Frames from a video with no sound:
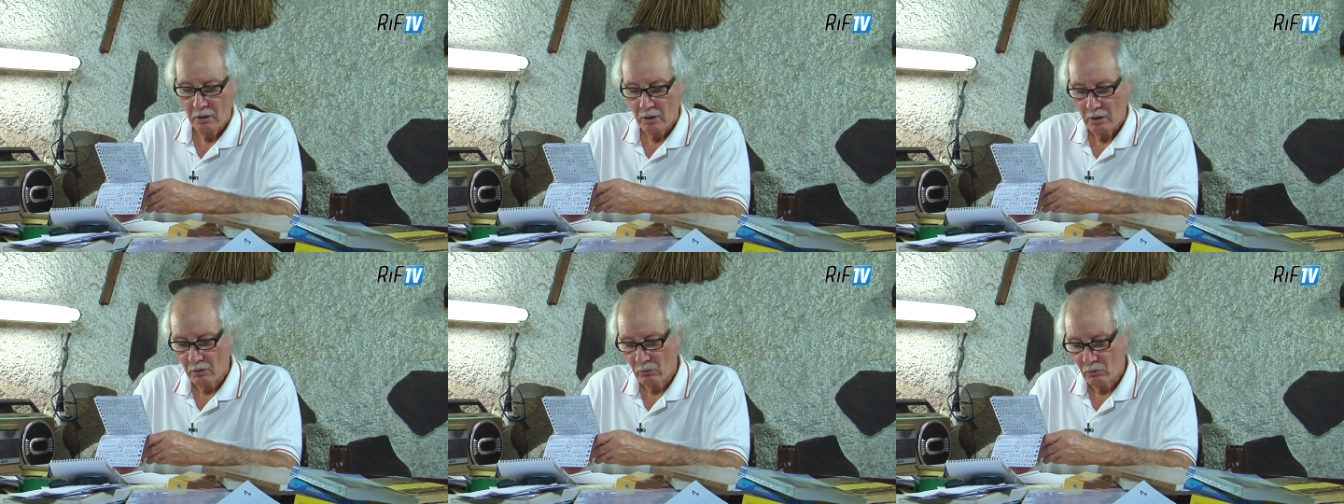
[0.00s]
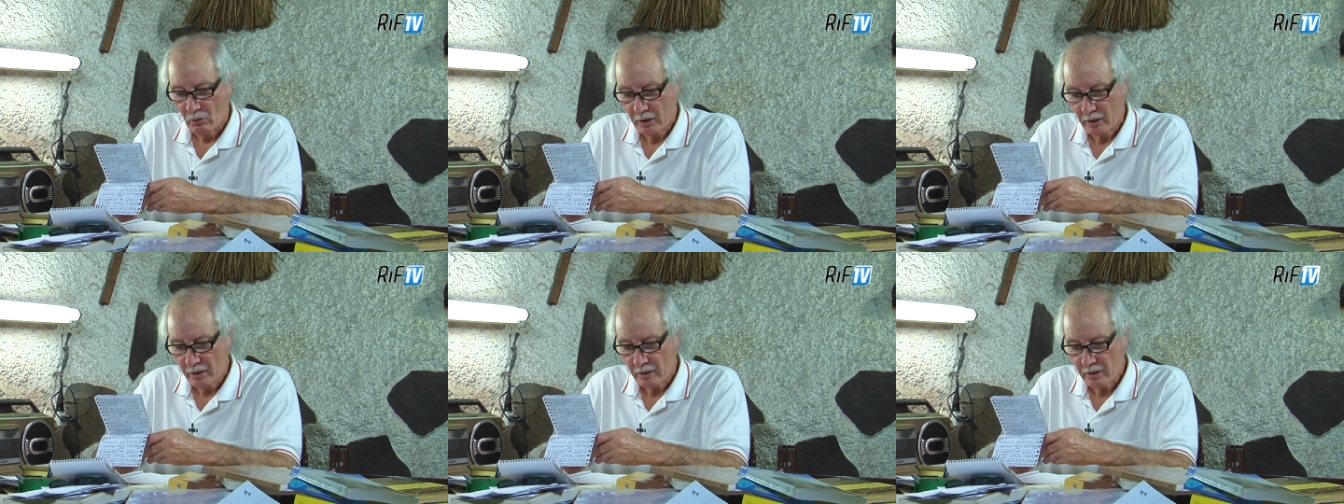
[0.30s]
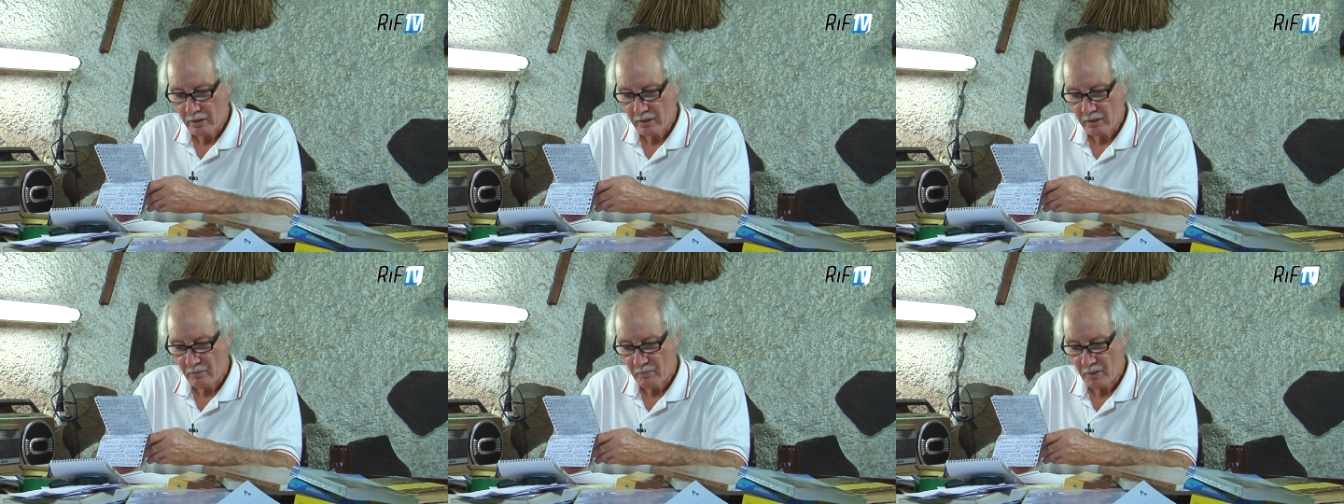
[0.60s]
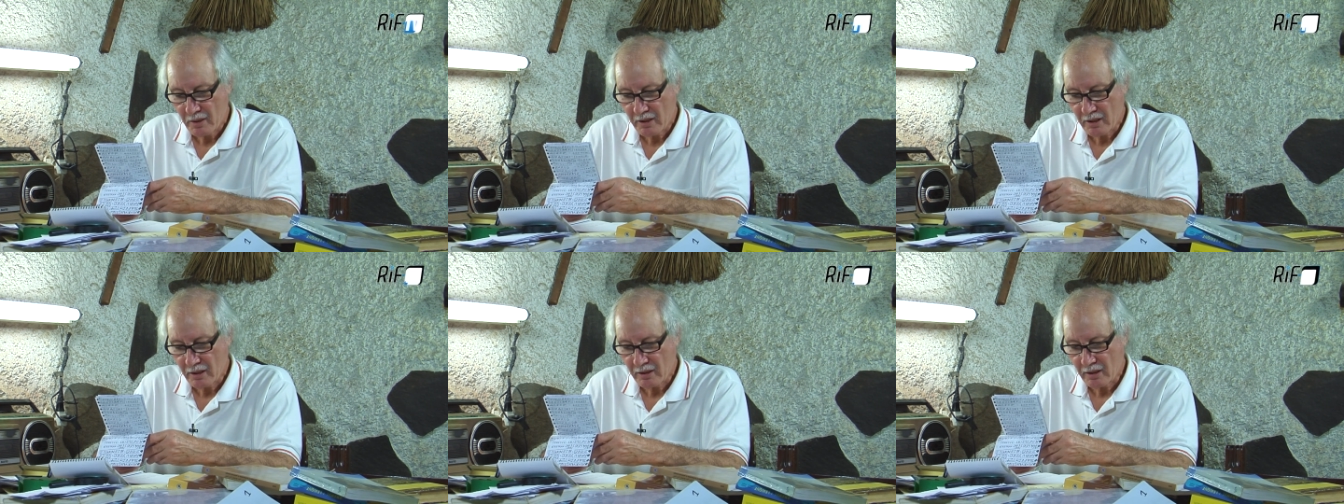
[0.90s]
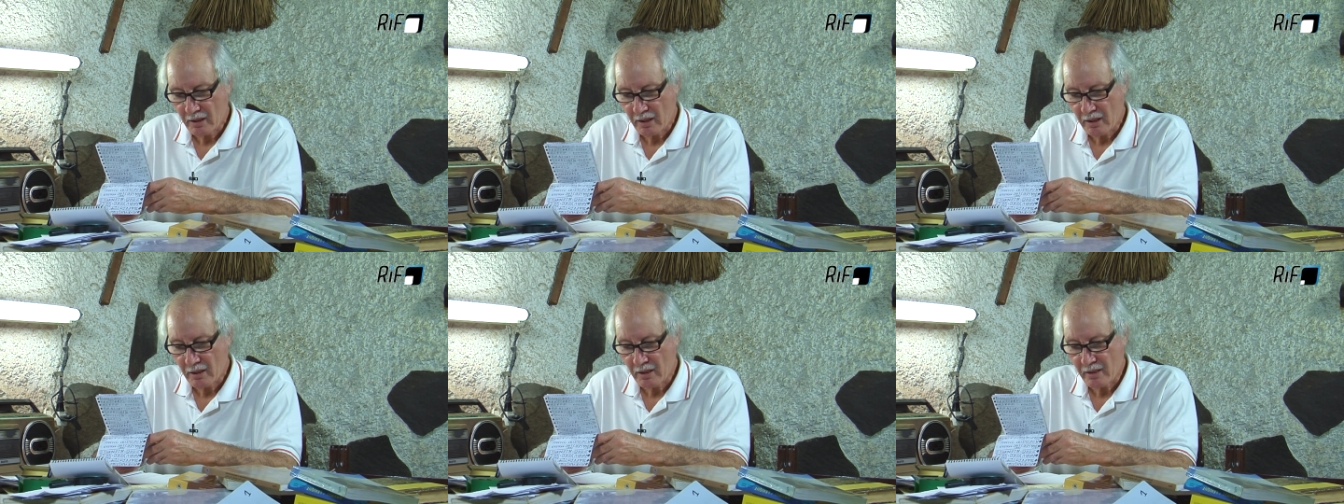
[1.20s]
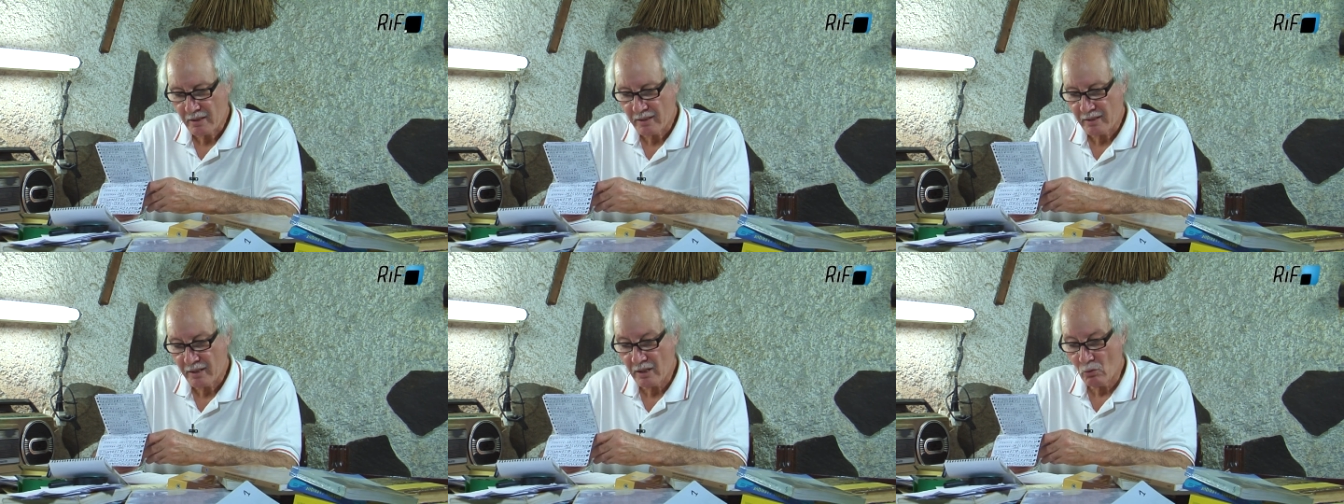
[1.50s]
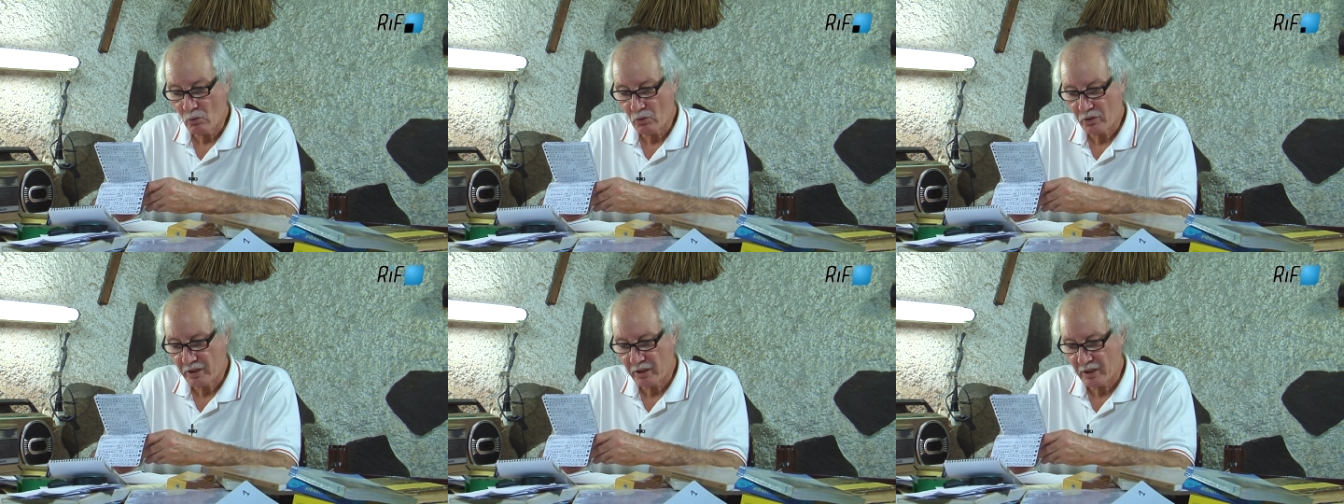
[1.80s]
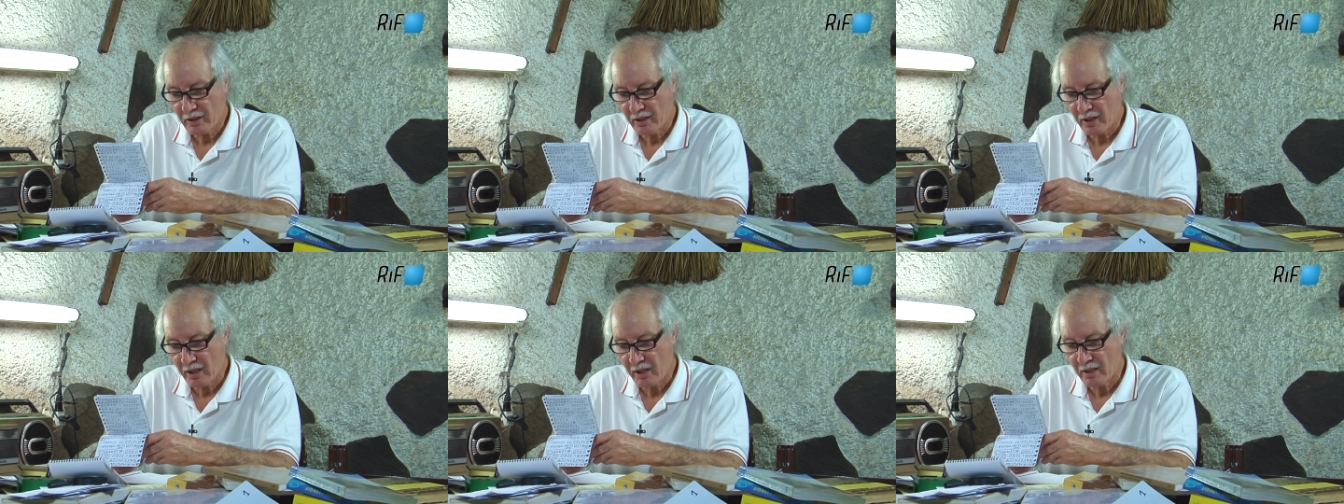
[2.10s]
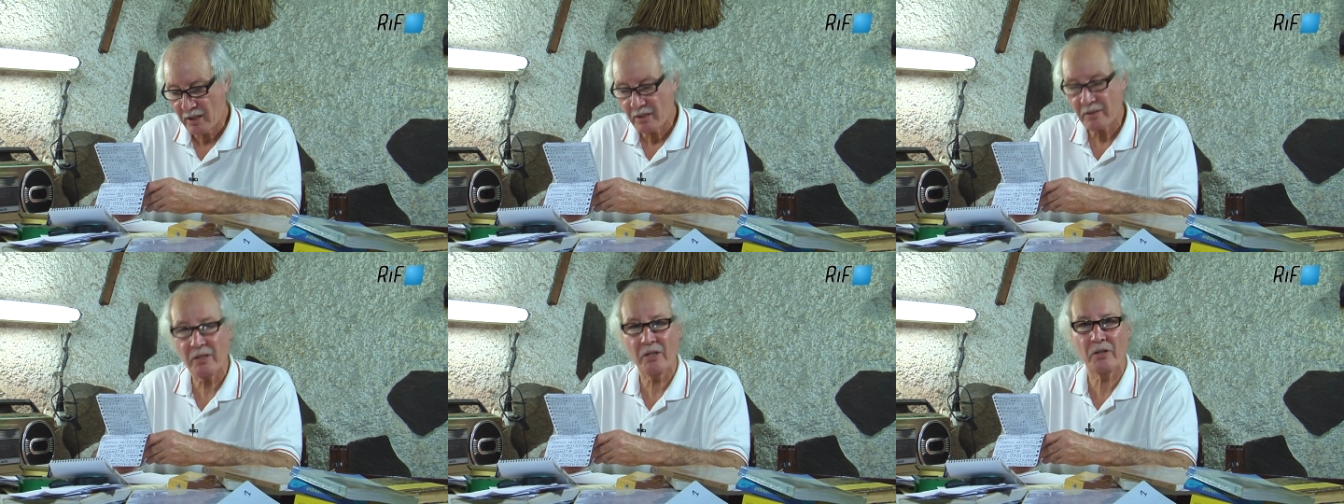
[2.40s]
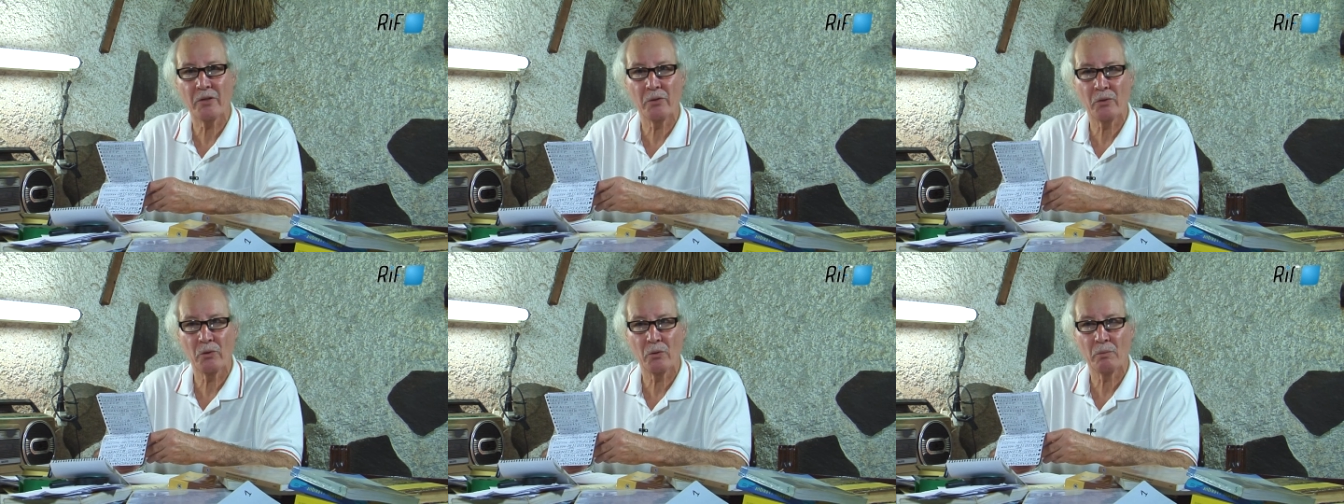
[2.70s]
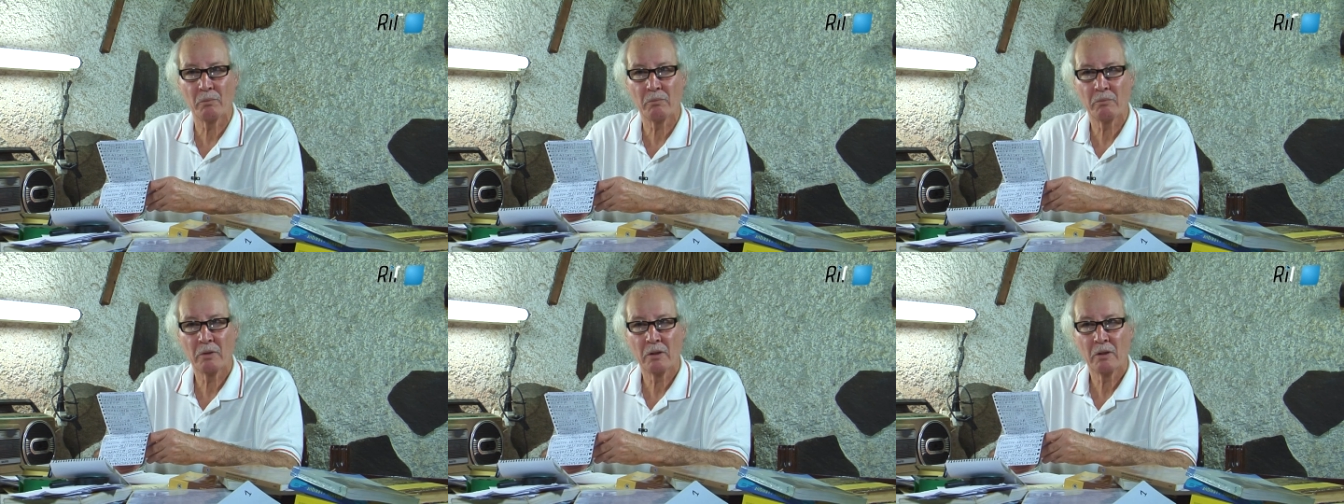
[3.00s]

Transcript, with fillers: غورني ستمازيغ تقانا ستاوسي تقانا سادروم